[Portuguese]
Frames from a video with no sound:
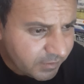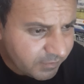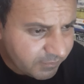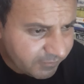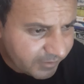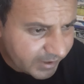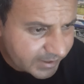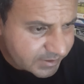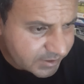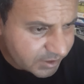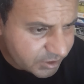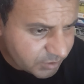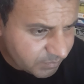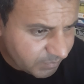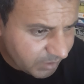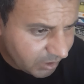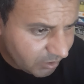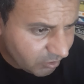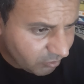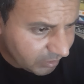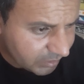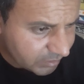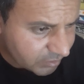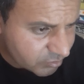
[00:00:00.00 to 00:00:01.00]
fazer de
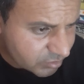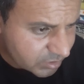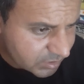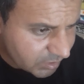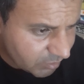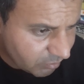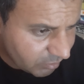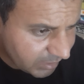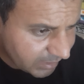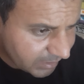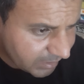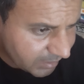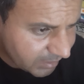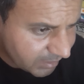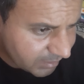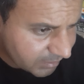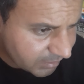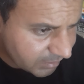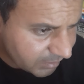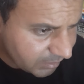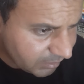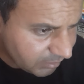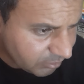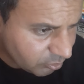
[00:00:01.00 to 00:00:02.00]
melhor, não ser olhar
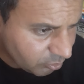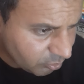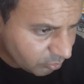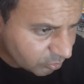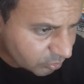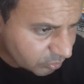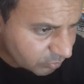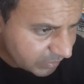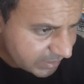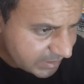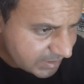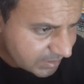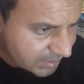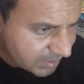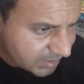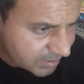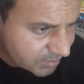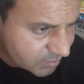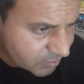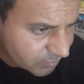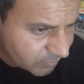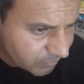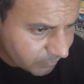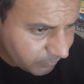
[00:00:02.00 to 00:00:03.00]
em torno, em
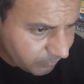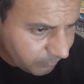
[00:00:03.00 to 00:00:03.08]
silêncio.